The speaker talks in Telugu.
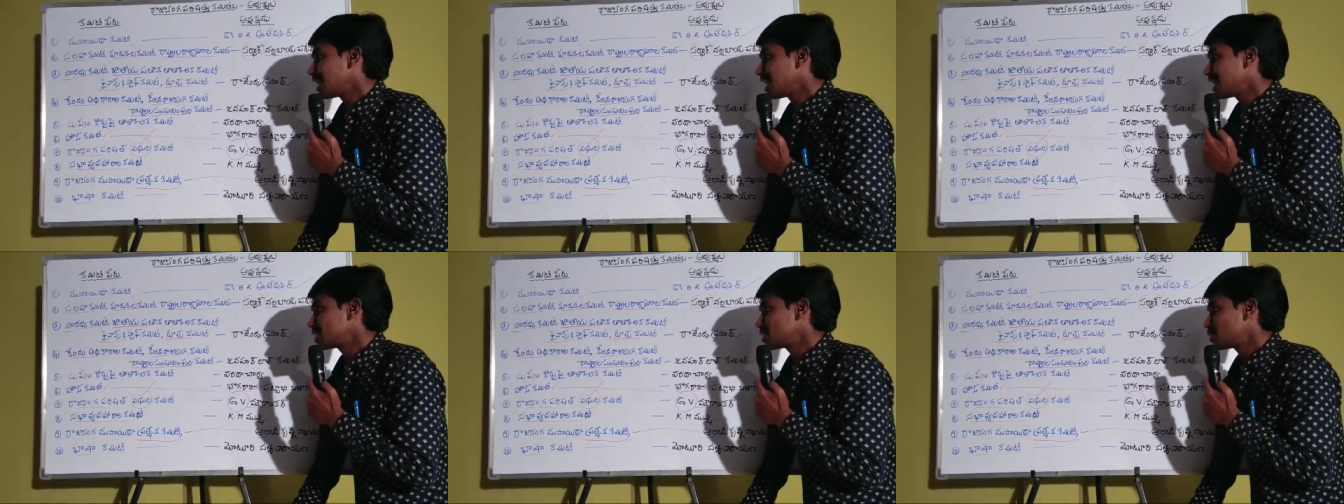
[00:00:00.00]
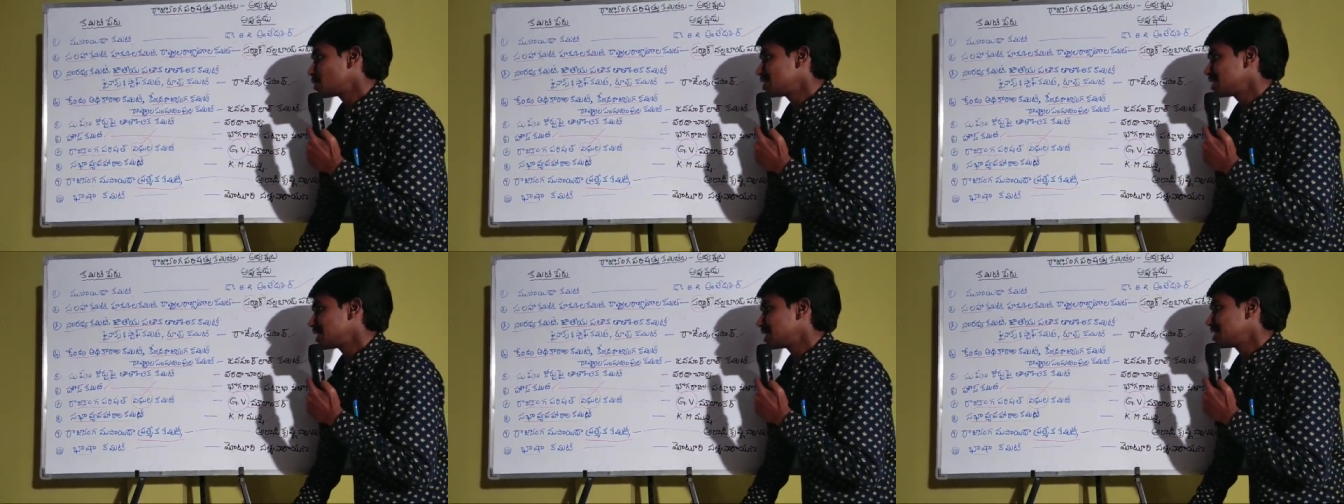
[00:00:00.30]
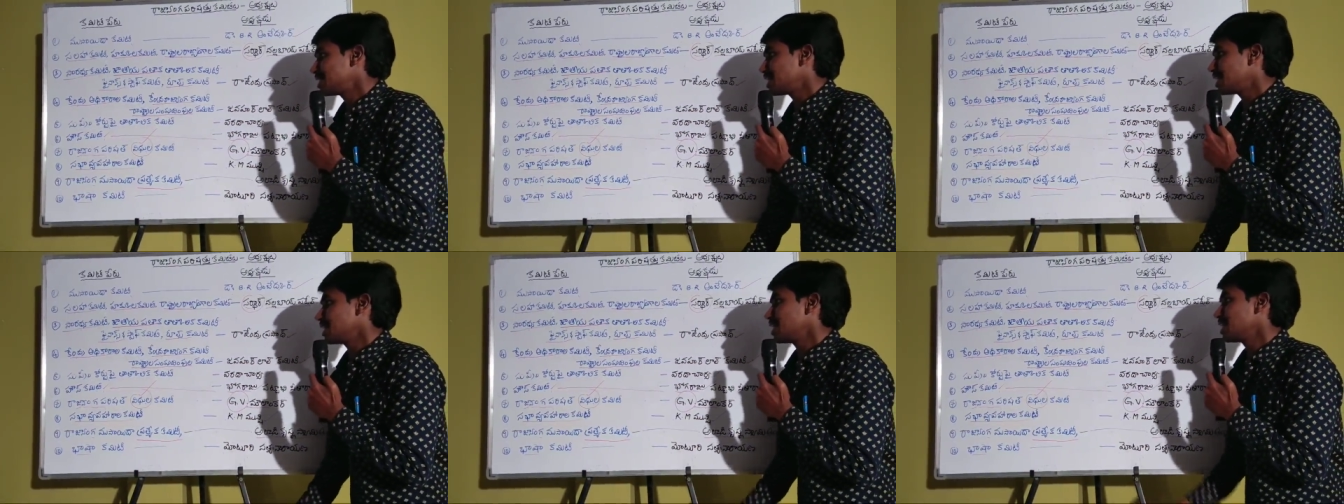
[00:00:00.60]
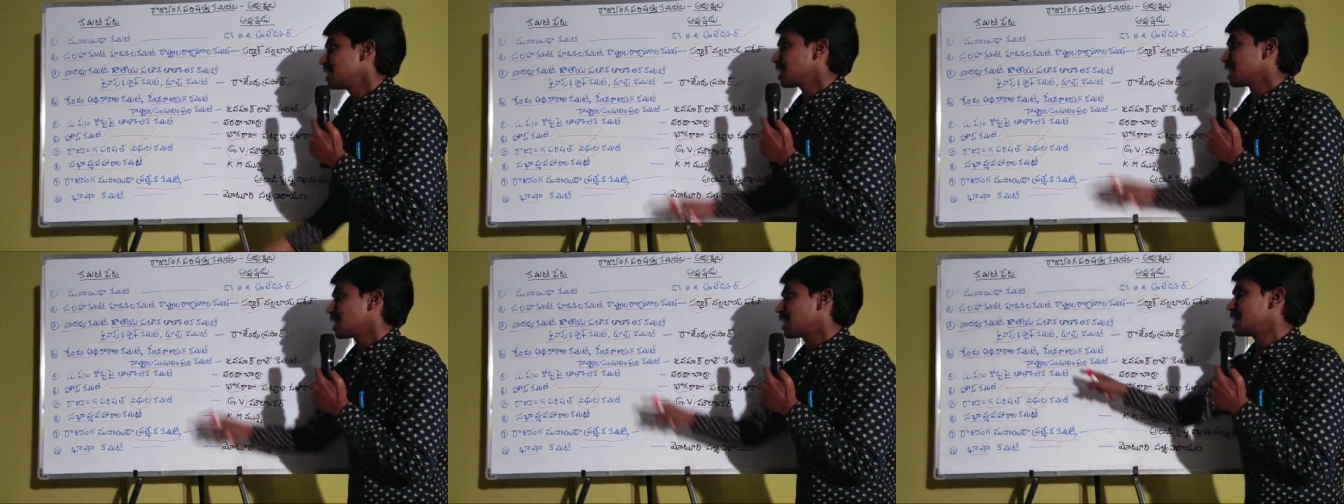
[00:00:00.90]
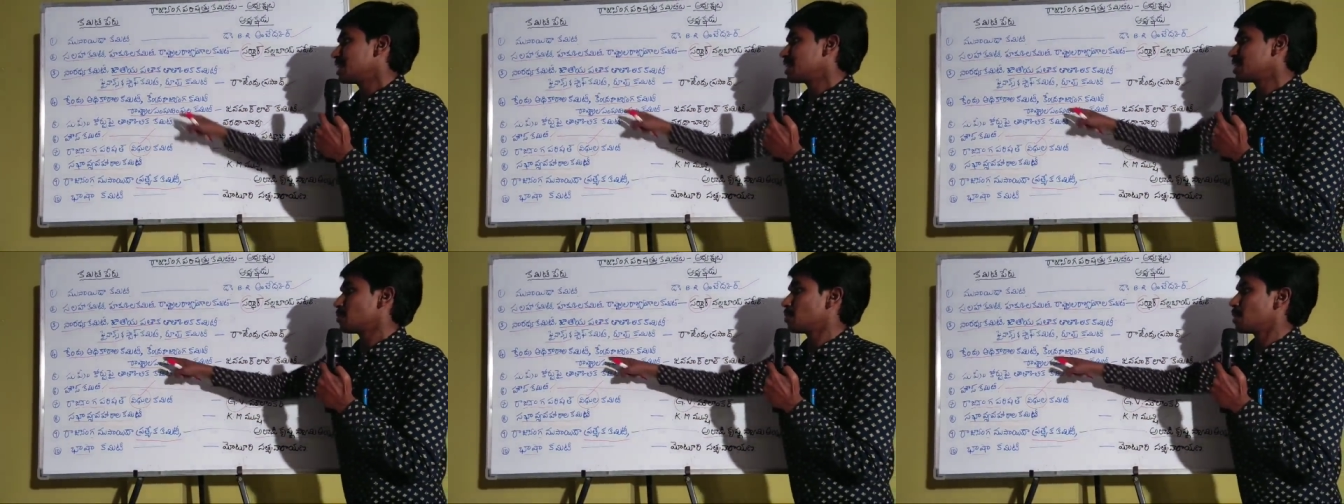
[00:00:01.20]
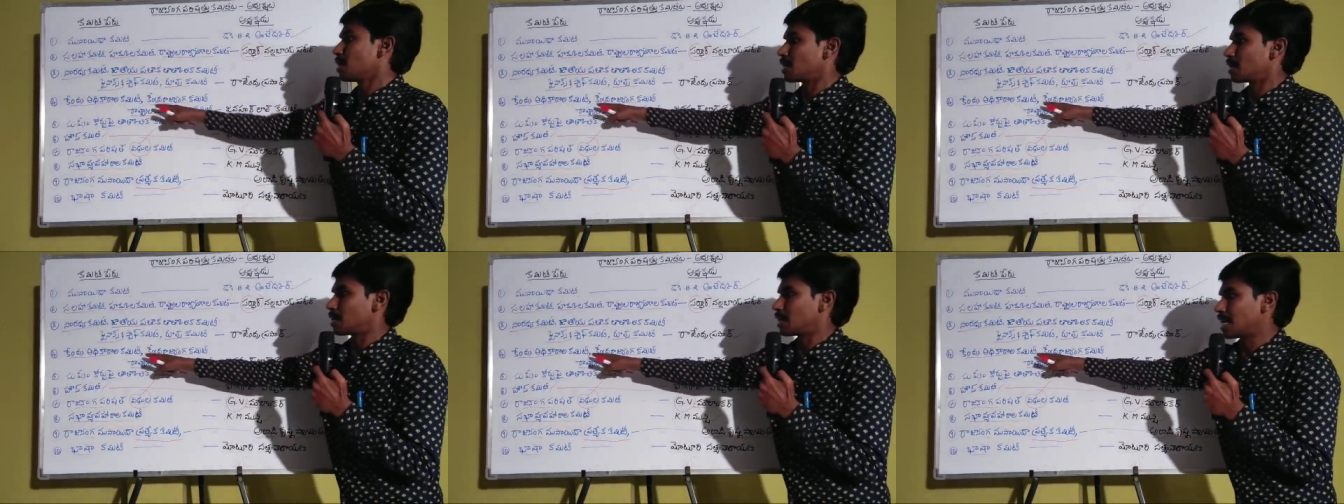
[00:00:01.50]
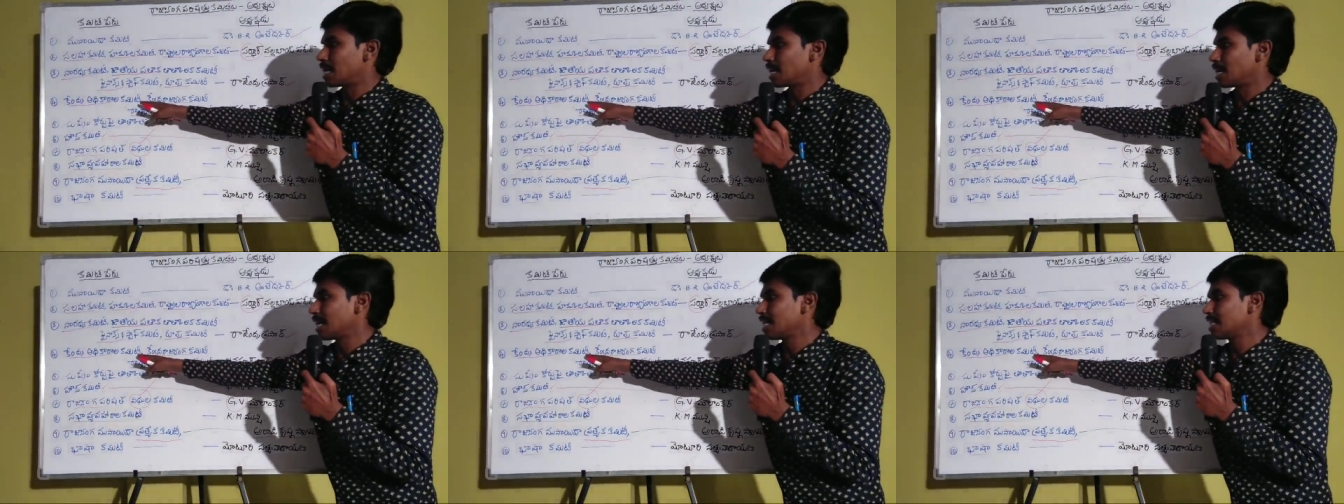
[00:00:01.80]
నెక్స్ట్ వచ్చేసి కేంద్రం
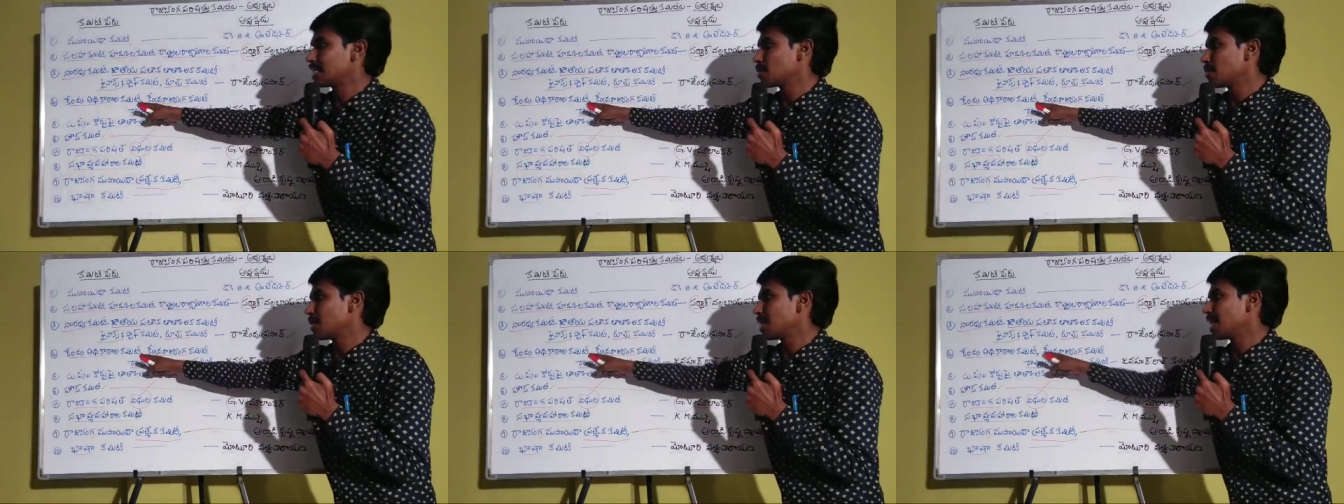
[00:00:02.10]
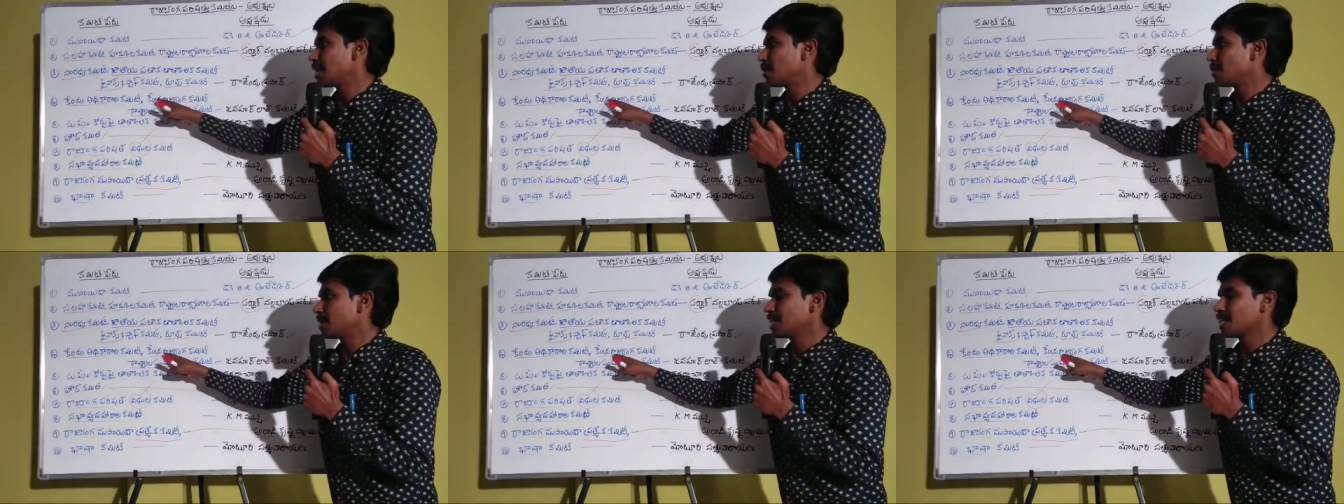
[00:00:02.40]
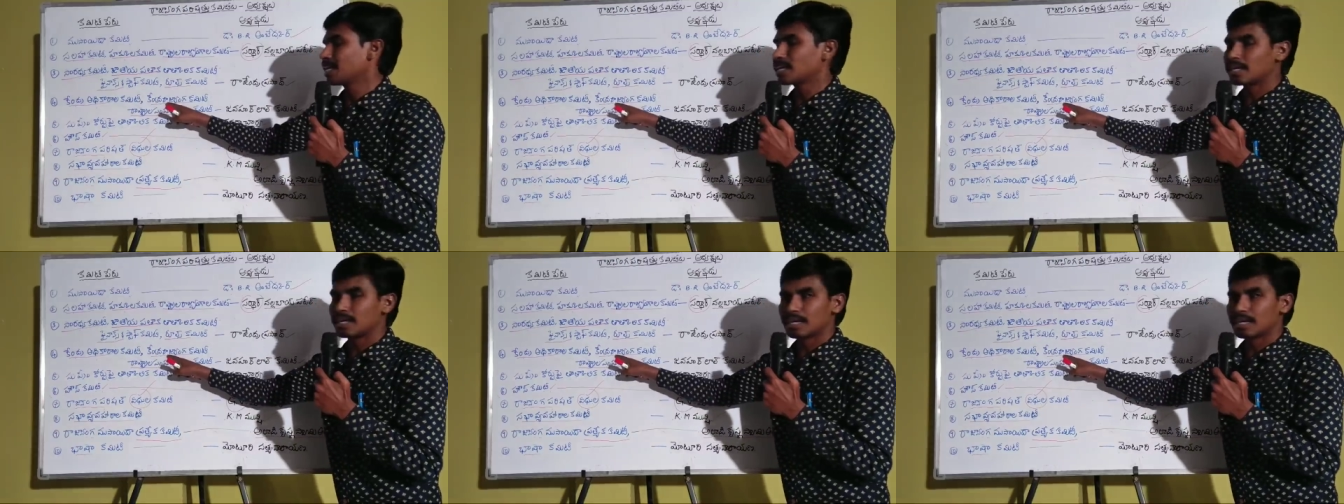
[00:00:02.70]
కేంద్రం అన్నాం కాబట్టి